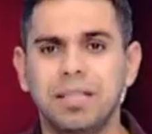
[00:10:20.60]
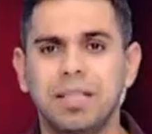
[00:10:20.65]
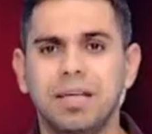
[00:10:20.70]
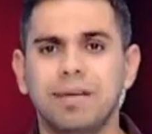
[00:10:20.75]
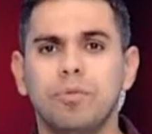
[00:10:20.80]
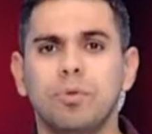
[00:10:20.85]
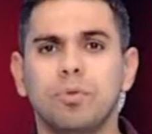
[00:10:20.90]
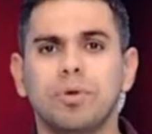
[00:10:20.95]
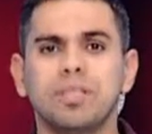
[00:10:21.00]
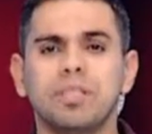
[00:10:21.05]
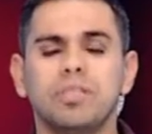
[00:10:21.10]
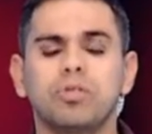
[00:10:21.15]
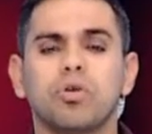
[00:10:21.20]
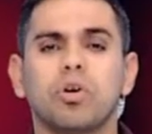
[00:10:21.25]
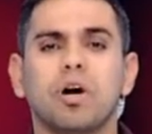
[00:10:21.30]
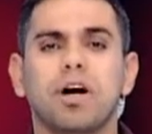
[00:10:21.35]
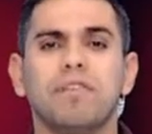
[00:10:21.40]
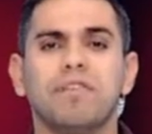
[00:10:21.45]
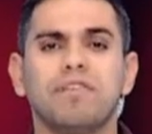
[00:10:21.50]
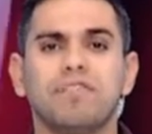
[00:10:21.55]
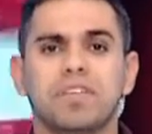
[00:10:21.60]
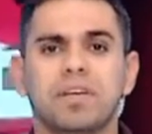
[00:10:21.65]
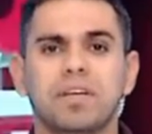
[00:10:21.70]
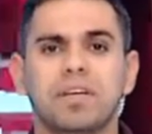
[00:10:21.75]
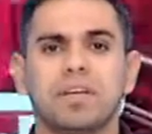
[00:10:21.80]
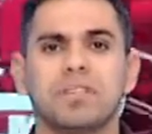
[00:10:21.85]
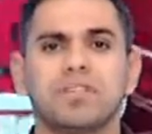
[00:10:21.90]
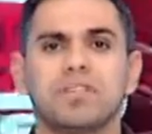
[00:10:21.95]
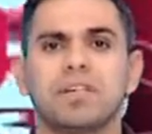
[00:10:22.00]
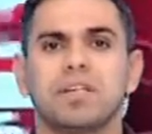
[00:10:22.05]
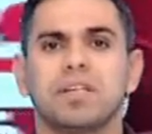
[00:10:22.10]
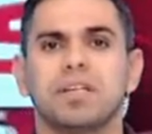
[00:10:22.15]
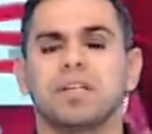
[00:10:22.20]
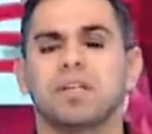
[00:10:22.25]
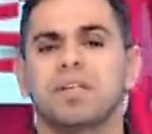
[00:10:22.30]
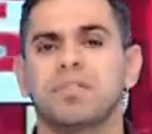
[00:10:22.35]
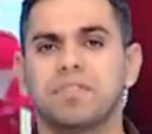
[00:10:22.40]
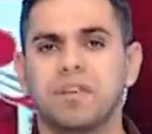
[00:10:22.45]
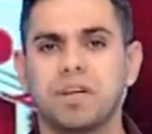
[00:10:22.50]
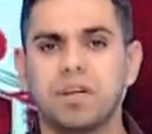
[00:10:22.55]
جدا المباراه دي تقام في
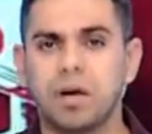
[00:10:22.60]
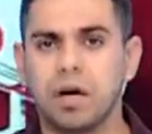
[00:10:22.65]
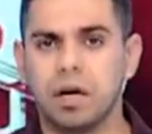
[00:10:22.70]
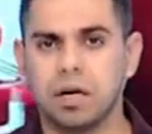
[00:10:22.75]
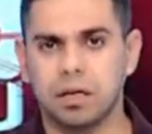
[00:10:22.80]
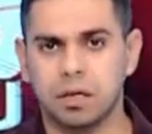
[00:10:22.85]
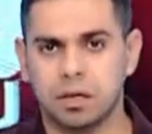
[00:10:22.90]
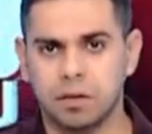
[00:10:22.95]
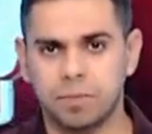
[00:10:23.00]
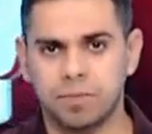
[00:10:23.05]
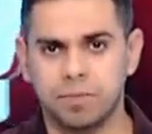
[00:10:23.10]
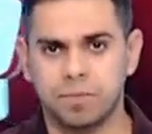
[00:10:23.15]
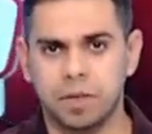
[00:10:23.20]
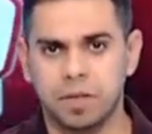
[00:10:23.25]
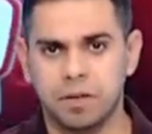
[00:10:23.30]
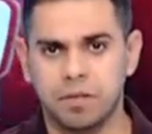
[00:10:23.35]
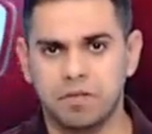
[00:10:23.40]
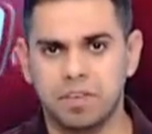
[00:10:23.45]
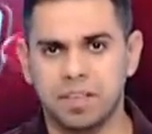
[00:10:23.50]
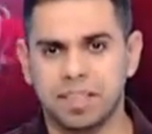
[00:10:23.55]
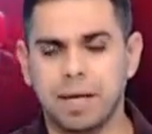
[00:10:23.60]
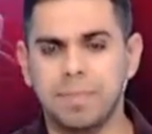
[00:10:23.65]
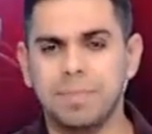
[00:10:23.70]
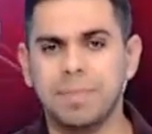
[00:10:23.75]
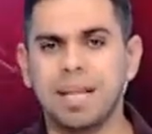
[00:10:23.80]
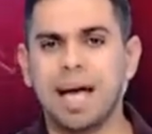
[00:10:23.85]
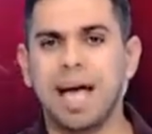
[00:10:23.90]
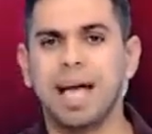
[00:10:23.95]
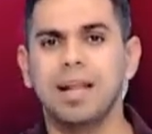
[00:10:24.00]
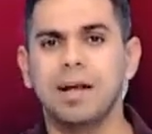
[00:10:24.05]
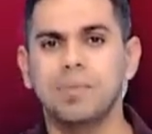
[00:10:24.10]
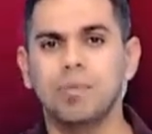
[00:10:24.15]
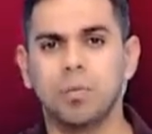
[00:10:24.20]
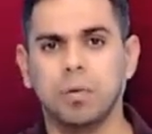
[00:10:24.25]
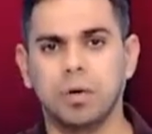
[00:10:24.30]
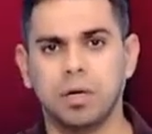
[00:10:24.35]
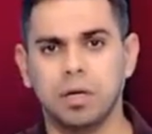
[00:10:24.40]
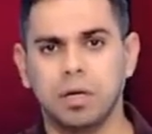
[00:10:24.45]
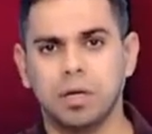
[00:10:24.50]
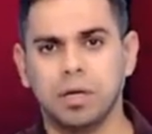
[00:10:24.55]
في في القاهره فتم نقل
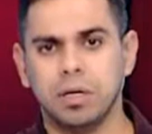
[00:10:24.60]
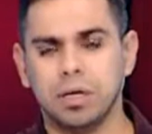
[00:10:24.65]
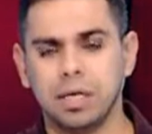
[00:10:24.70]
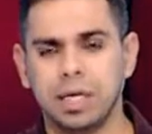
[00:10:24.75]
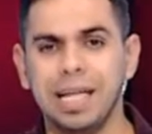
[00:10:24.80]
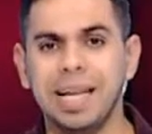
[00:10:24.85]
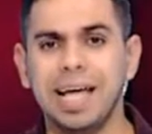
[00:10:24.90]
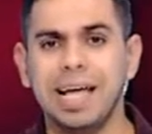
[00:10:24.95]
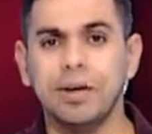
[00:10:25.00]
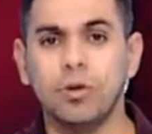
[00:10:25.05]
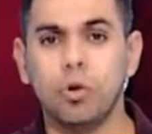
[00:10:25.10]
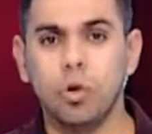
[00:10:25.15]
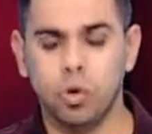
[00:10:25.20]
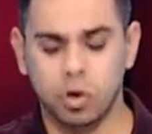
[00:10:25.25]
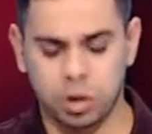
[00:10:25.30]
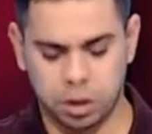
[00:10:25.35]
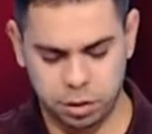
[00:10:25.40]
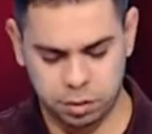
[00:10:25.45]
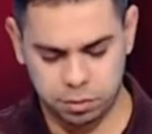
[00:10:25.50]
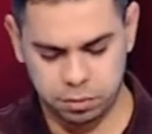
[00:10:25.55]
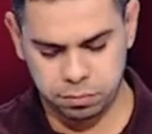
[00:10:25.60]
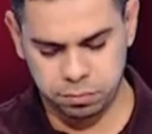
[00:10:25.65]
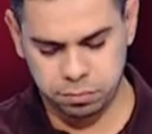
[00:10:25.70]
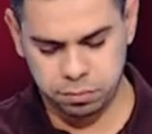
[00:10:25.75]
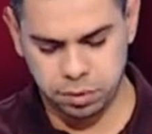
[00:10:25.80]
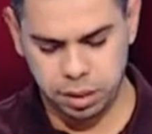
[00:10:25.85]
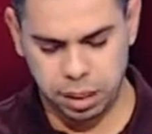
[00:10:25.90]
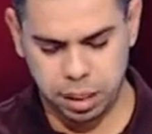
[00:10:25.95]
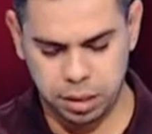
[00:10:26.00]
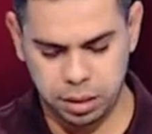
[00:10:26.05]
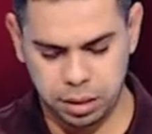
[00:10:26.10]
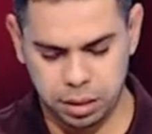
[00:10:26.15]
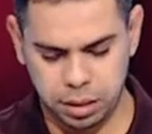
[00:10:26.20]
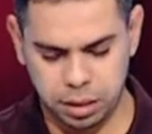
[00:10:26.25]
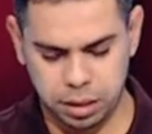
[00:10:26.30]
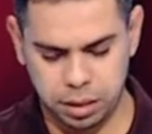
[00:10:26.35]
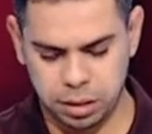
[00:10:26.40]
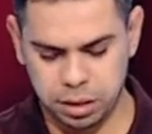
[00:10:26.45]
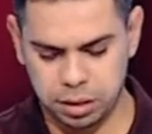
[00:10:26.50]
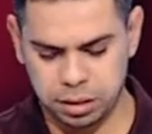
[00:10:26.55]
المباراه الى الجونه يعني
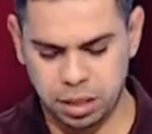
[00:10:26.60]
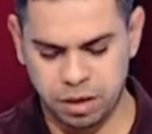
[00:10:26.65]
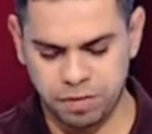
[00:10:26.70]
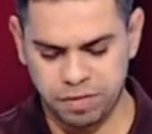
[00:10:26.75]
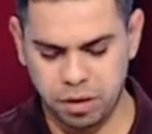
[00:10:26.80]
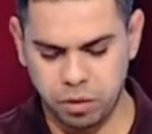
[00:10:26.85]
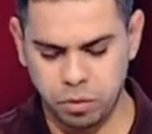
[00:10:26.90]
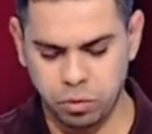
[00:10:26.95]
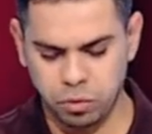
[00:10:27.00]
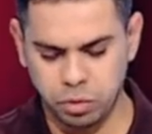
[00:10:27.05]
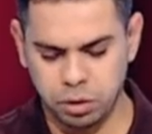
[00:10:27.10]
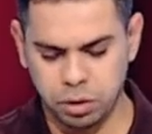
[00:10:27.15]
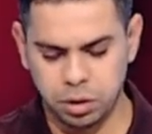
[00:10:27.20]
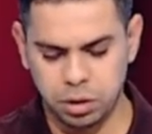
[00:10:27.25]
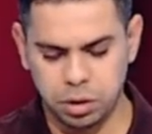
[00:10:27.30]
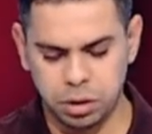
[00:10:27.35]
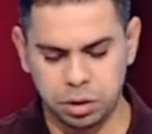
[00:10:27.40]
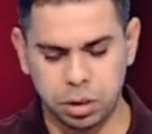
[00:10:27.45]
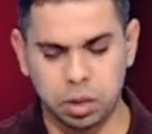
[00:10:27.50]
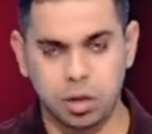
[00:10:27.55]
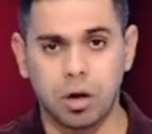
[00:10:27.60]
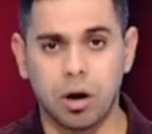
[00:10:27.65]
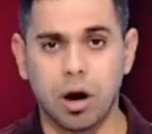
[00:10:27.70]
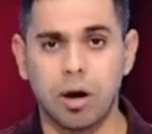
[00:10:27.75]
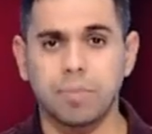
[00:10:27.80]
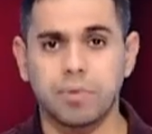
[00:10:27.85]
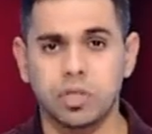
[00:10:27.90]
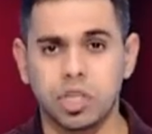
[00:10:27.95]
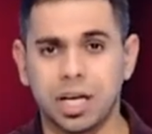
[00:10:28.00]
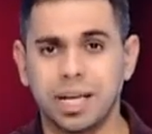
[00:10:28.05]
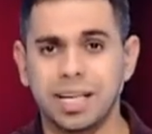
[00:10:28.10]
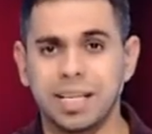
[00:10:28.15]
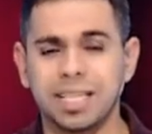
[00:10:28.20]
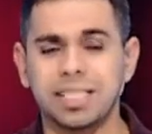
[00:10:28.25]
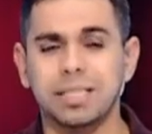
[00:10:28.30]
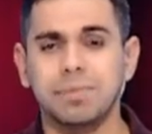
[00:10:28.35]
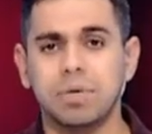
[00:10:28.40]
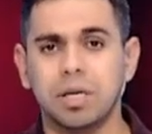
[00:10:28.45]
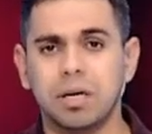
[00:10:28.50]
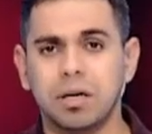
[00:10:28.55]
آه، اتفقوا تقرر بشكل
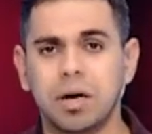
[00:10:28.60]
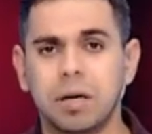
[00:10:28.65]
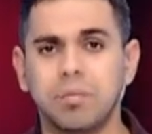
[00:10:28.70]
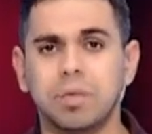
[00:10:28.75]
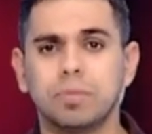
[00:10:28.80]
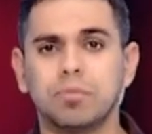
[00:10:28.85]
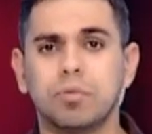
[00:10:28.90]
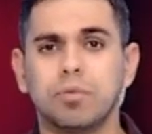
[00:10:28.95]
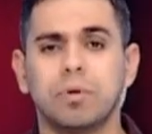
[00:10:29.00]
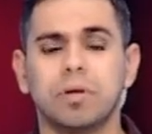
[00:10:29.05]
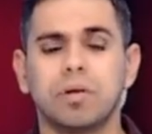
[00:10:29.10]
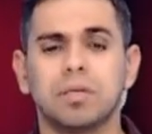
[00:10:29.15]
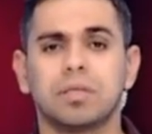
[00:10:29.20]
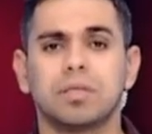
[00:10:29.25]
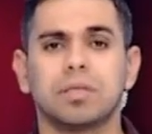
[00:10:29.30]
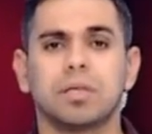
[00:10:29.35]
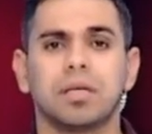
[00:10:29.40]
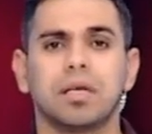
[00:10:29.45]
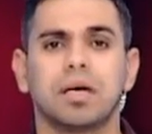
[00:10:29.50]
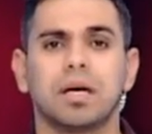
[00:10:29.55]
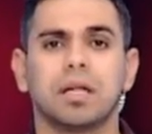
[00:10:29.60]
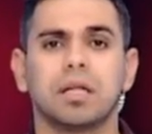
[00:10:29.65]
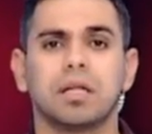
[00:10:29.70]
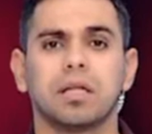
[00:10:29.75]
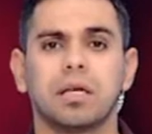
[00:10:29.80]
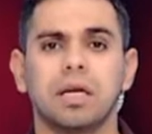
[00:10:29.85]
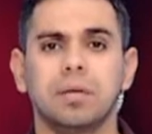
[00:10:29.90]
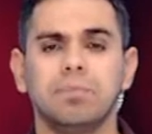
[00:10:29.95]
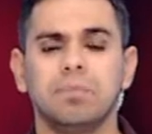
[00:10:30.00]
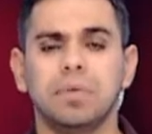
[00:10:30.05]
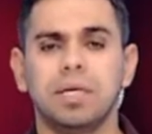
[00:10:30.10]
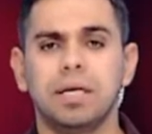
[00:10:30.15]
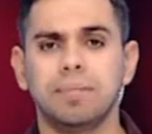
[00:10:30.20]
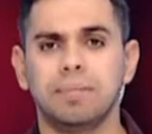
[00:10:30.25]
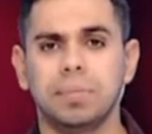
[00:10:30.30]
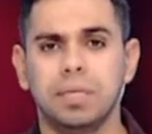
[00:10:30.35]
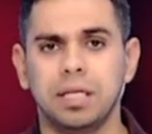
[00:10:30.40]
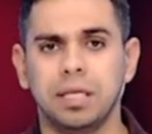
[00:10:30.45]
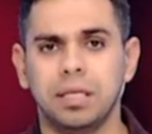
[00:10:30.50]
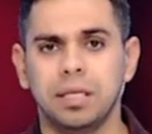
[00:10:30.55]
رسمي اقامه مباراه القمه
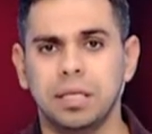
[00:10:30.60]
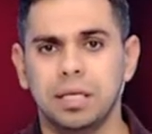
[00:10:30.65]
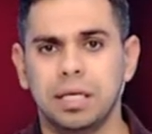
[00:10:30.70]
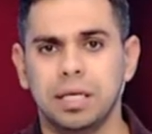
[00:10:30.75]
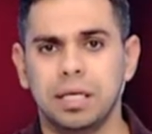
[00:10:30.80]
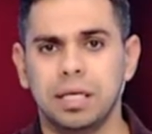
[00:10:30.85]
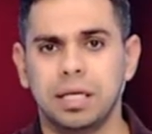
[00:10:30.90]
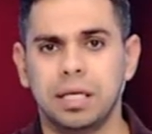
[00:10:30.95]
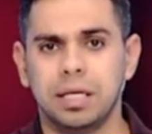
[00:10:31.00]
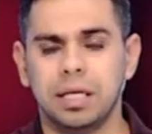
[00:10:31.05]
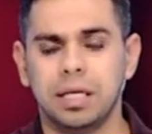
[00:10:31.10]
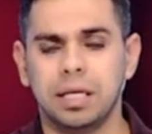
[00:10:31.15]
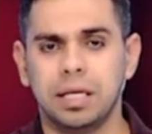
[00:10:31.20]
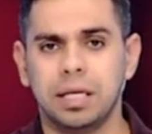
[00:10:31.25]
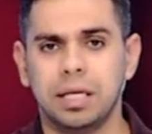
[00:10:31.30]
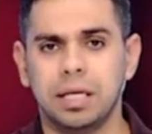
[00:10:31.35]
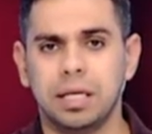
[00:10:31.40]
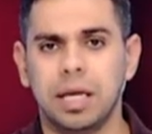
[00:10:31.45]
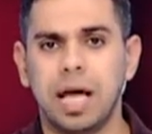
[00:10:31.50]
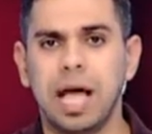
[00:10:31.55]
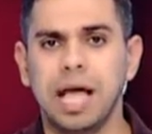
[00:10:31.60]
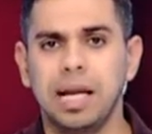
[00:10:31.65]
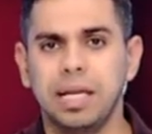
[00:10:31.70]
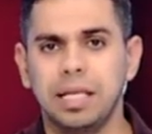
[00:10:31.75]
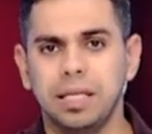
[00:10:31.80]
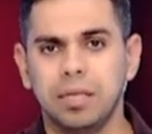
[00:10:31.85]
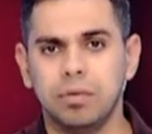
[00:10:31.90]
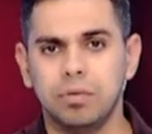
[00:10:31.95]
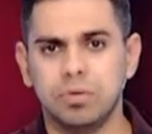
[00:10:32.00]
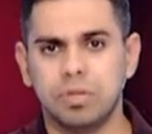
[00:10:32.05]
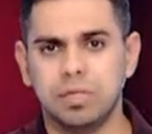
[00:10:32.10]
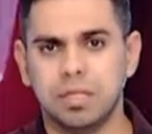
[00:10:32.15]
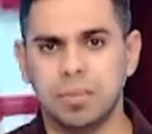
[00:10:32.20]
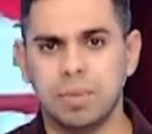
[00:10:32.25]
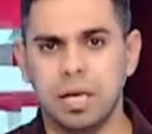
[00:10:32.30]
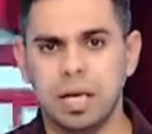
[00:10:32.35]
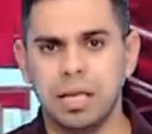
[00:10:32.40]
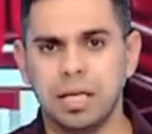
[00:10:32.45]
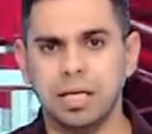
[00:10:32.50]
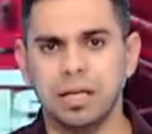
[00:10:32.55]
بين آه، الاهلي
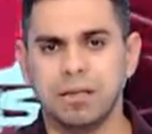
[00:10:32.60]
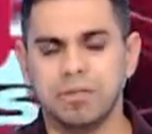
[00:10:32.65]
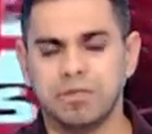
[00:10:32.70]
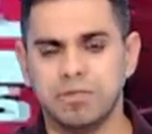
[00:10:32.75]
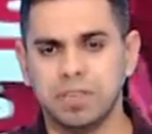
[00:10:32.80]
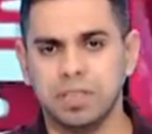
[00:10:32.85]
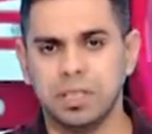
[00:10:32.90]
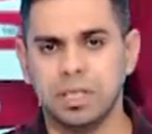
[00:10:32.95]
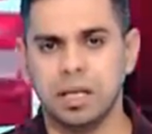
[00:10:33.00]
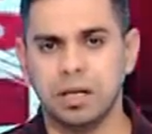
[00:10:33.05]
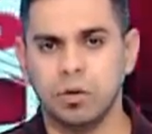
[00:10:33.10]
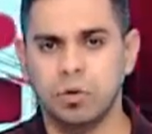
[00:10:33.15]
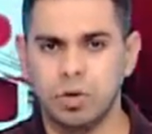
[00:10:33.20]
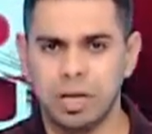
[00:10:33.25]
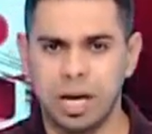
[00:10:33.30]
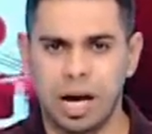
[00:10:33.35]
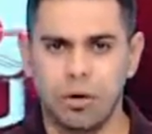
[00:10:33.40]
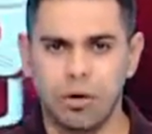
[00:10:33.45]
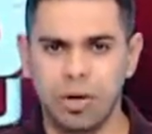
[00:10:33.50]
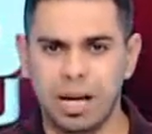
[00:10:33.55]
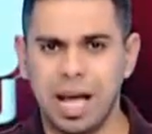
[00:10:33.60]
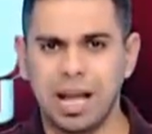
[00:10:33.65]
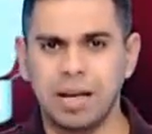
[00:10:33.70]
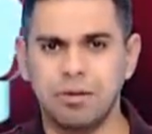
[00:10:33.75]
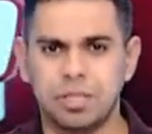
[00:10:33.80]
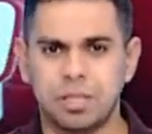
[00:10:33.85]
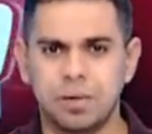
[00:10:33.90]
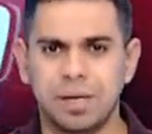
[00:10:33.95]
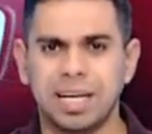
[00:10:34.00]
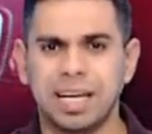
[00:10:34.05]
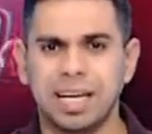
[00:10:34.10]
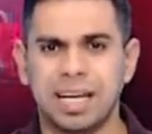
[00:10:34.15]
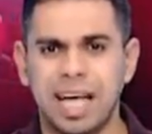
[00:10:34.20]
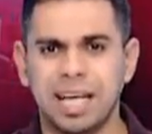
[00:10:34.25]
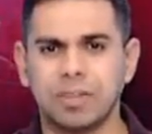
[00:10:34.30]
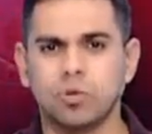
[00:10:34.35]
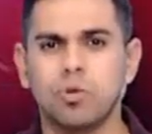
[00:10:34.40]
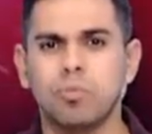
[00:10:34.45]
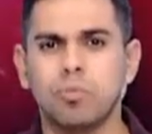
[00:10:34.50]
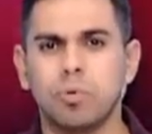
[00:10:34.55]
والزمالك في الجونه هقول الاهلي والزمالك ان
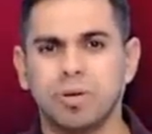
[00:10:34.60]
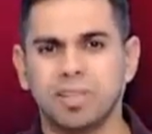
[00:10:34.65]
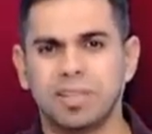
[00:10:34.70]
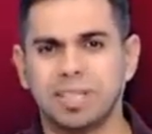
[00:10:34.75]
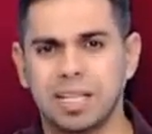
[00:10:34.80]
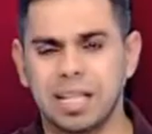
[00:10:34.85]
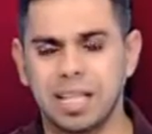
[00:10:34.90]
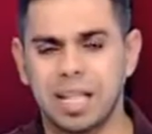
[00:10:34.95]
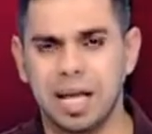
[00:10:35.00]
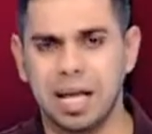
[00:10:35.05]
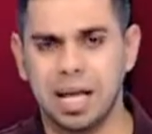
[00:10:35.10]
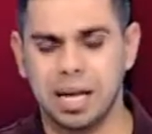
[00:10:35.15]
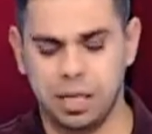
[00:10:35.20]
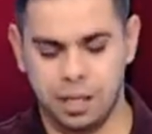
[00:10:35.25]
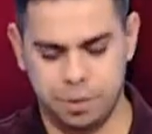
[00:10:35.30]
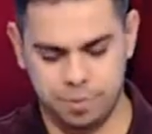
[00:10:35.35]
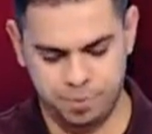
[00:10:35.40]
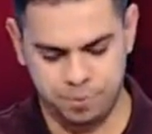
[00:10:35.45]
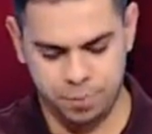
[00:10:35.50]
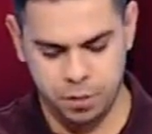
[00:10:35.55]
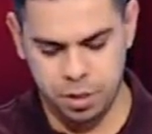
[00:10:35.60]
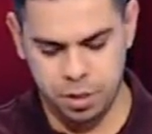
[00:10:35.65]
هي هتكون مباراه النادي الاهلي